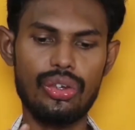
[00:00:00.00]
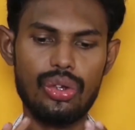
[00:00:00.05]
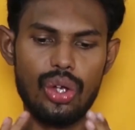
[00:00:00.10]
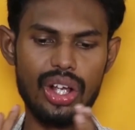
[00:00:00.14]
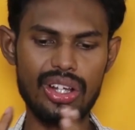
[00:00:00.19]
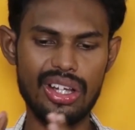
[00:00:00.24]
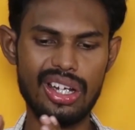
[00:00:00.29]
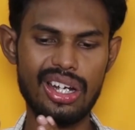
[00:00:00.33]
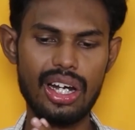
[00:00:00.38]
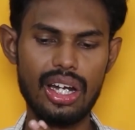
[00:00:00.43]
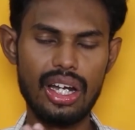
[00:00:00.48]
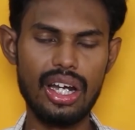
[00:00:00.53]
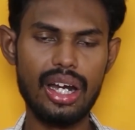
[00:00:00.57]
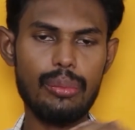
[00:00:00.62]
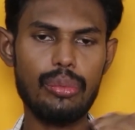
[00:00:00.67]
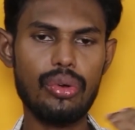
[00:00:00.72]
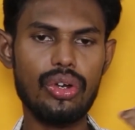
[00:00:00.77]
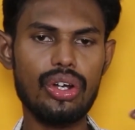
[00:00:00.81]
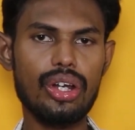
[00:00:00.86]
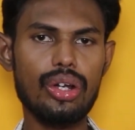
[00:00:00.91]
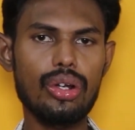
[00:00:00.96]
ஸோ அதனால்
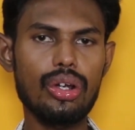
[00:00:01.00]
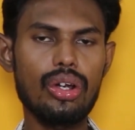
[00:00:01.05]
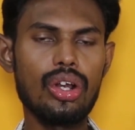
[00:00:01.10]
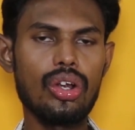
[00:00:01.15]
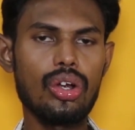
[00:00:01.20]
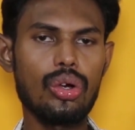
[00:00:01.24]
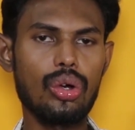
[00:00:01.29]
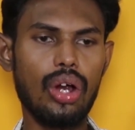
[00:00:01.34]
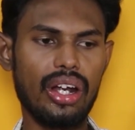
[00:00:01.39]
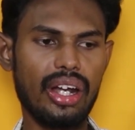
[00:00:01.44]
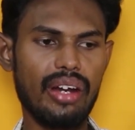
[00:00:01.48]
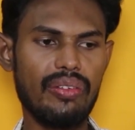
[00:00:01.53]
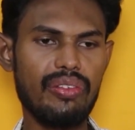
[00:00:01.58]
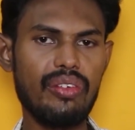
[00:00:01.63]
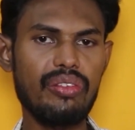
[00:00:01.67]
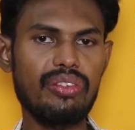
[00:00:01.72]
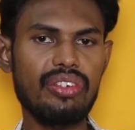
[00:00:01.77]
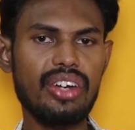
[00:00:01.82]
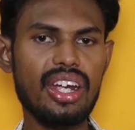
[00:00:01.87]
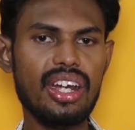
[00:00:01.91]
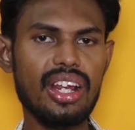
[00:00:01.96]
நம்ம வந்து அந்த
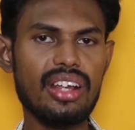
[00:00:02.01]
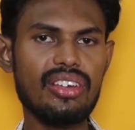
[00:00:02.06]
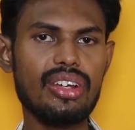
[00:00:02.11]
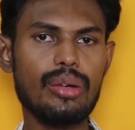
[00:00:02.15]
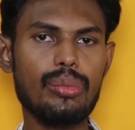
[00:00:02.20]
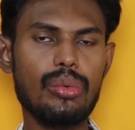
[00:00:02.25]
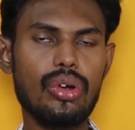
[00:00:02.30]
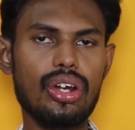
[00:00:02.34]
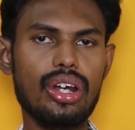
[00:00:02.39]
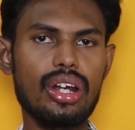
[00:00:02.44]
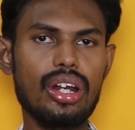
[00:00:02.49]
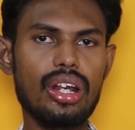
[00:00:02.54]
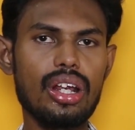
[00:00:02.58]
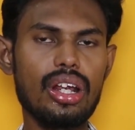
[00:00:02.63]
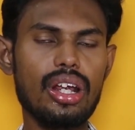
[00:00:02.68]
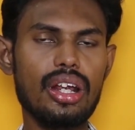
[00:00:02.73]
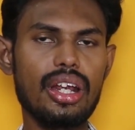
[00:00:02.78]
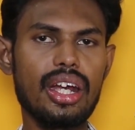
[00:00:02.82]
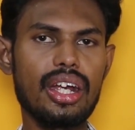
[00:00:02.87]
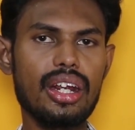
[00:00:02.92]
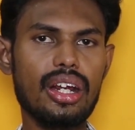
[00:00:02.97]
ஃபிஃப்டி டேஸ் நம்ம வந்து
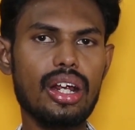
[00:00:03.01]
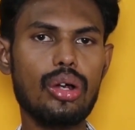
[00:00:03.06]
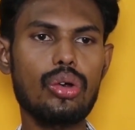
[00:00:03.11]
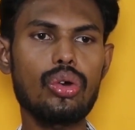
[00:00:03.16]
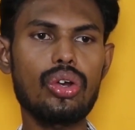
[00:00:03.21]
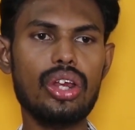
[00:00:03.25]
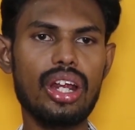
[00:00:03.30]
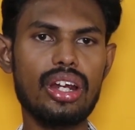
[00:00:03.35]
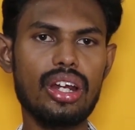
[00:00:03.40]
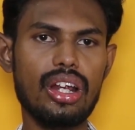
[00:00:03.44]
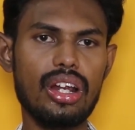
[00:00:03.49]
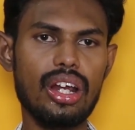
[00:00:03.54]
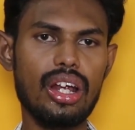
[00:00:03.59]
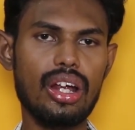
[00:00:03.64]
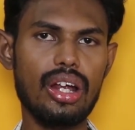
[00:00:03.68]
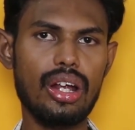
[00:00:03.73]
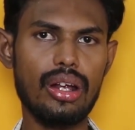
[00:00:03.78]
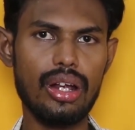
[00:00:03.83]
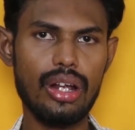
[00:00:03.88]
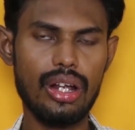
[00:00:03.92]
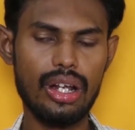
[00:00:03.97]
எடுக்கக்கூடிய அந்த
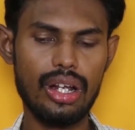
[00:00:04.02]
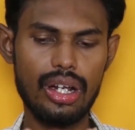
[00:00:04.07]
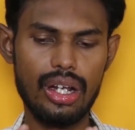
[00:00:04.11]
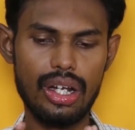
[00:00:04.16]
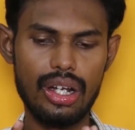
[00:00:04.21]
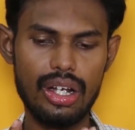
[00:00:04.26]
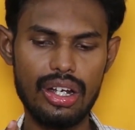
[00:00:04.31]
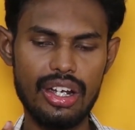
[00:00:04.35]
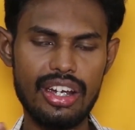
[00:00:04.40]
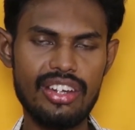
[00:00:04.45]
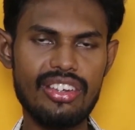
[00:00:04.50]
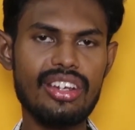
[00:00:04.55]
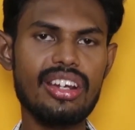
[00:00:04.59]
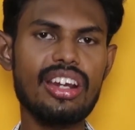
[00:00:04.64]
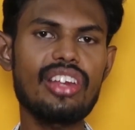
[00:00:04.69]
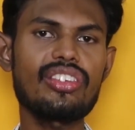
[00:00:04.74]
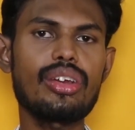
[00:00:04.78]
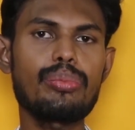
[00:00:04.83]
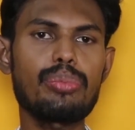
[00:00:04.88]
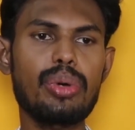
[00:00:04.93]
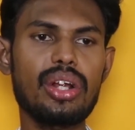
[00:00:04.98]

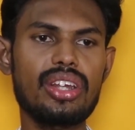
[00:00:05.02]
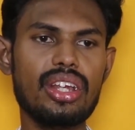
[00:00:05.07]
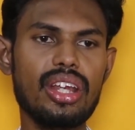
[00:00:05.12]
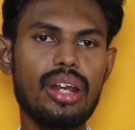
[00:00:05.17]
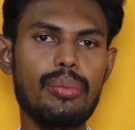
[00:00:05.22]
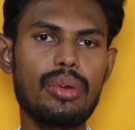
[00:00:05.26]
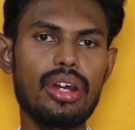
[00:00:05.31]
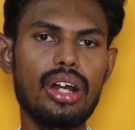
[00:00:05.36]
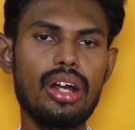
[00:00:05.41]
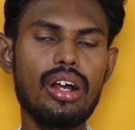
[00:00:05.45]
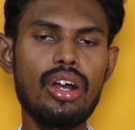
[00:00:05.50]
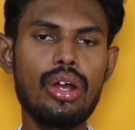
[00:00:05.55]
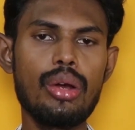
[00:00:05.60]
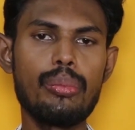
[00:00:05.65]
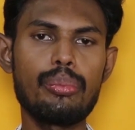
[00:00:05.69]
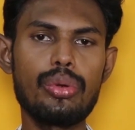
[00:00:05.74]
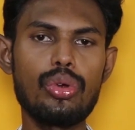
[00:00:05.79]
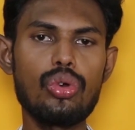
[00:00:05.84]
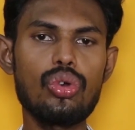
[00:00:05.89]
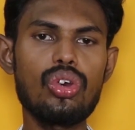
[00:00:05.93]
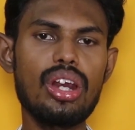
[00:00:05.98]
டெசிக்னேஷன் பார்த்தீங்க அப்படின்னா
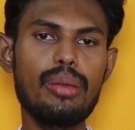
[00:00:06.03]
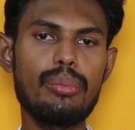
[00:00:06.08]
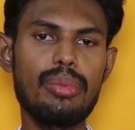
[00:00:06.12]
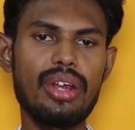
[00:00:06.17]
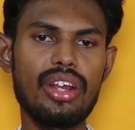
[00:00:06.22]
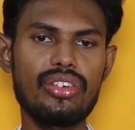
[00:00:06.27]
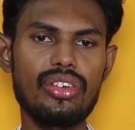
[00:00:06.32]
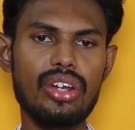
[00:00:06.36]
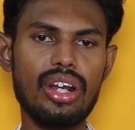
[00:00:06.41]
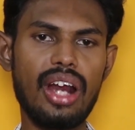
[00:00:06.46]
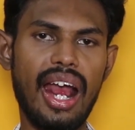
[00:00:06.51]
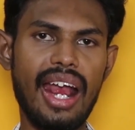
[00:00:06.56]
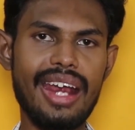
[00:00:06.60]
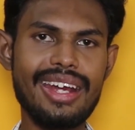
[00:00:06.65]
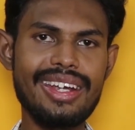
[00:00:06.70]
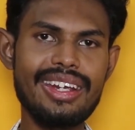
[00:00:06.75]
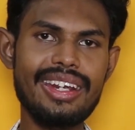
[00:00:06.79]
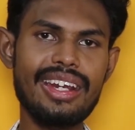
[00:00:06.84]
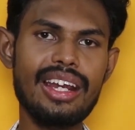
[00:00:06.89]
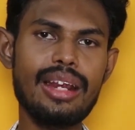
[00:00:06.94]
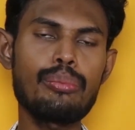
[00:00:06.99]
பியூர்லி பேஸ்ட் ஆன்
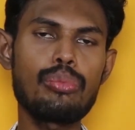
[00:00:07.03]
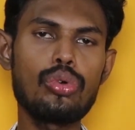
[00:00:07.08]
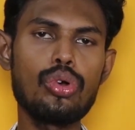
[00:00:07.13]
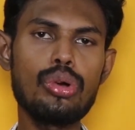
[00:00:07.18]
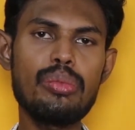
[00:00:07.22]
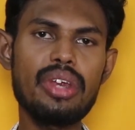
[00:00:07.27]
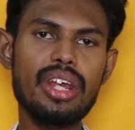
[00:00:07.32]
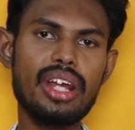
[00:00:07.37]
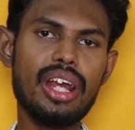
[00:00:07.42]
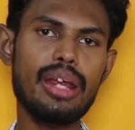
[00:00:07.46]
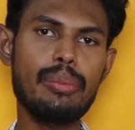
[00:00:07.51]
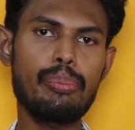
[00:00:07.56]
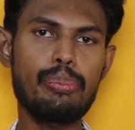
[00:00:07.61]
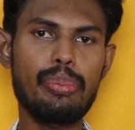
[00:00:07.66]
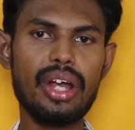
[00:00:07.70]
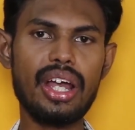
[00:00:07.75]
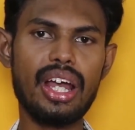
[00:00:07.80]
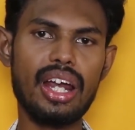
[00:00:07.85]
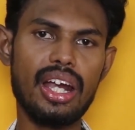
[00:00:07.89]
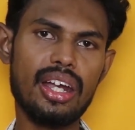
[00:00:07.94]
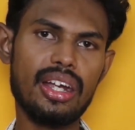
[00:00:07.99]
ஐடியில் பூமிங்காக
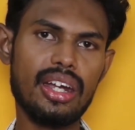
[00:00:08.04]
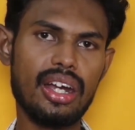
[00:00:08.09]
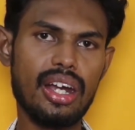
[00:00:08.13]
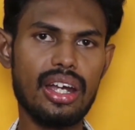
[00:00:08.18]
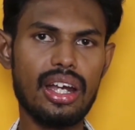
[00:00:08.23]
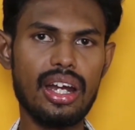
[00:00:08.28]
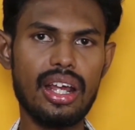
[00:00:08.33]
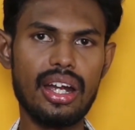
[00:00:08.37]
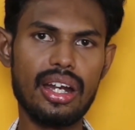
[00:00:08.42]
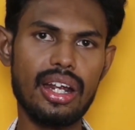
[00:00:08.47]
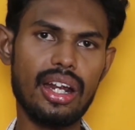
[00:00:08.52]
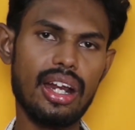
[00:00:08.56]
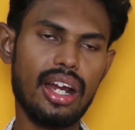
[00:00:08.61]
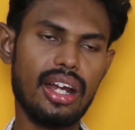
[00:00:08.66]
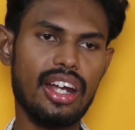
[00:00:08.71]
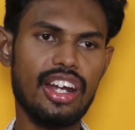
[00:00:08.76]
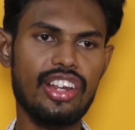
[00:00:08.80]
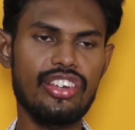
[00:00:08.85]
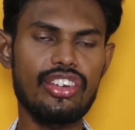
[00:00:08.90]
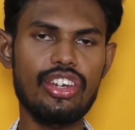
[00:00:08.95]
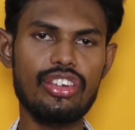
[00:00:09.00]
இப்போ கரண்ட் ட்ரெண்டில் இருக்க
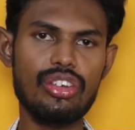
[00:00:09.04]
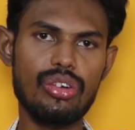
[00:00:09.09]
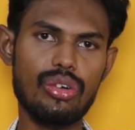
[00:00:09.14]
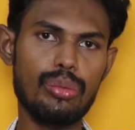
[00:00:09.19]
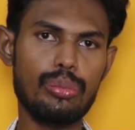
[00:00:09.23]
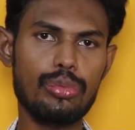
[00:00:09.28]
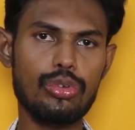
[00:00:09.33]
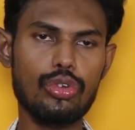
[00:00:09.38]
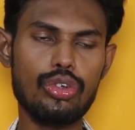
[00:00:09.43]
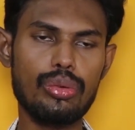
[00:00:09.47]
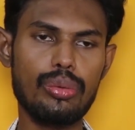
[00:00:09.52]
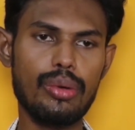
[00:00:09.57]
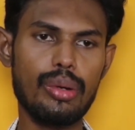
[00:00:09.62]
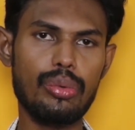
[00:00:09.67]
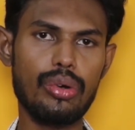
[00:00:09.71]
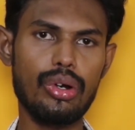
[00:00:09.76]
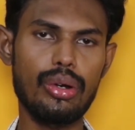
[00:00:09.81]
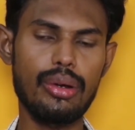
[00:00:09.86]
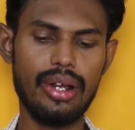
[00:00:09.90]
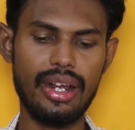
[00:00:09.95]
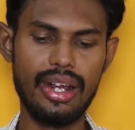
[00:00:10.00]
அந்த டெசிக்னேஷன் வந்து நம்ம சூஸ் பண்ண
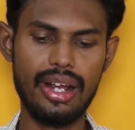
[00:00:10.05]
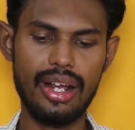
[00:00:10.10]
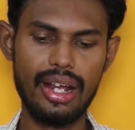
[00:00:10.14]
போகிறோம்